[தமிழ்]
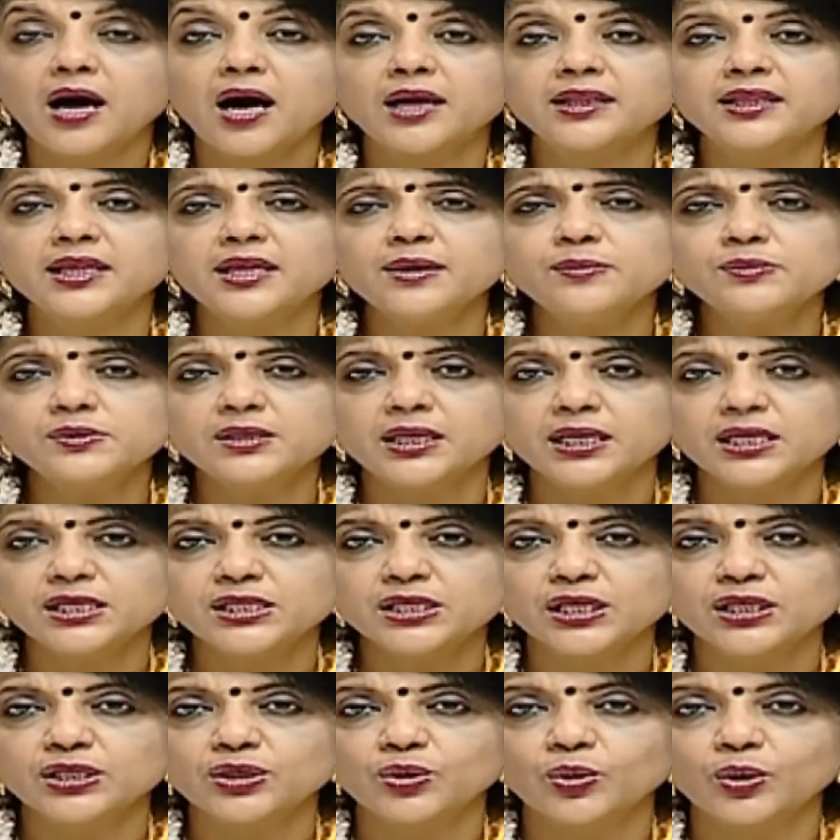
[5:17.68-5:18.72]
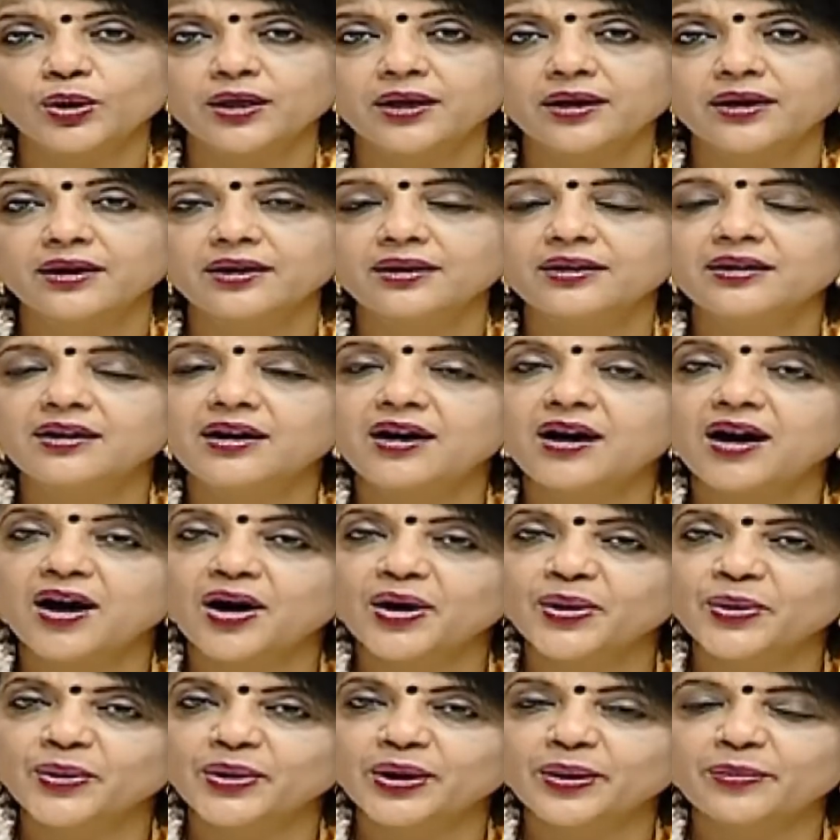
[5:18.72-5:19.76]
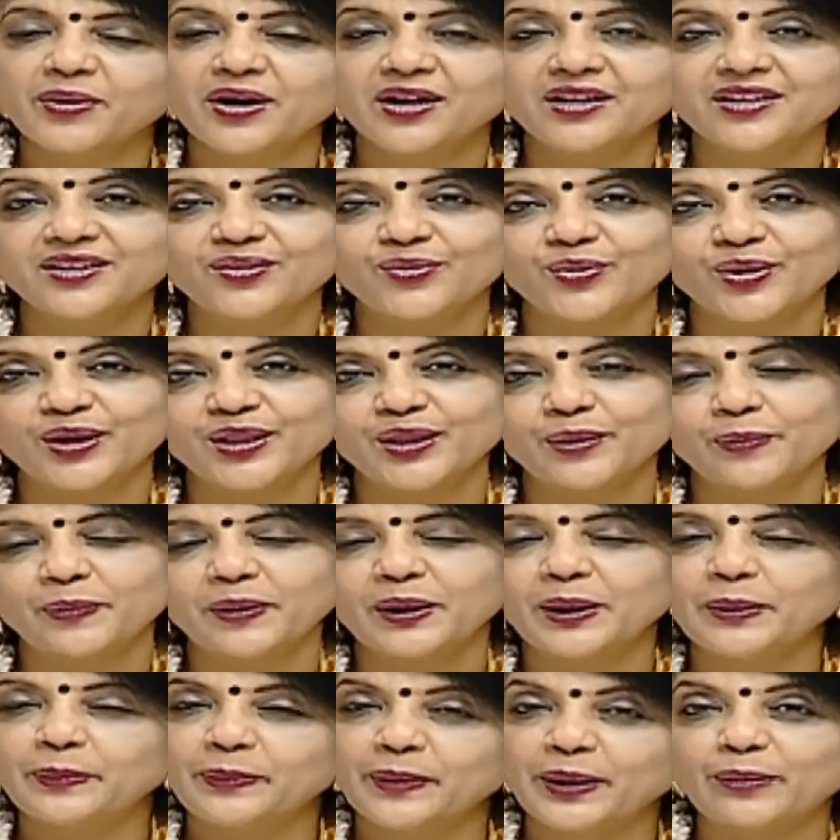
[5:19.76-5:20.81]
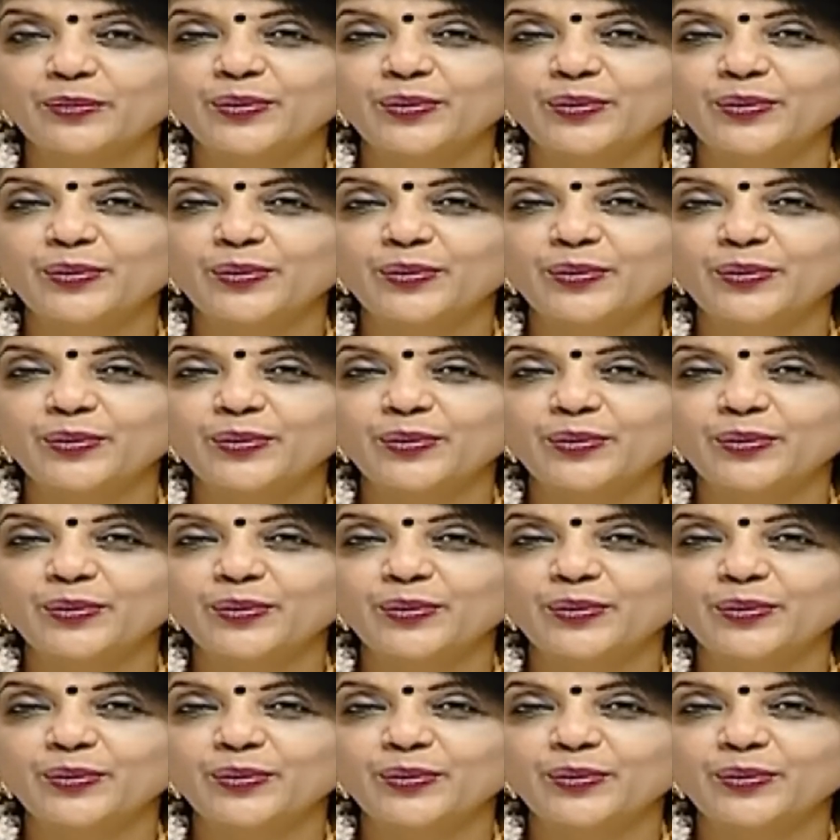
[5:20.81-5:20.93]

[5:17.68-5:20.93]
அதையும் சரி செய்து கொள்ளுங்கள் ஆரோக்கியமாக குழந்தை பேர் பெற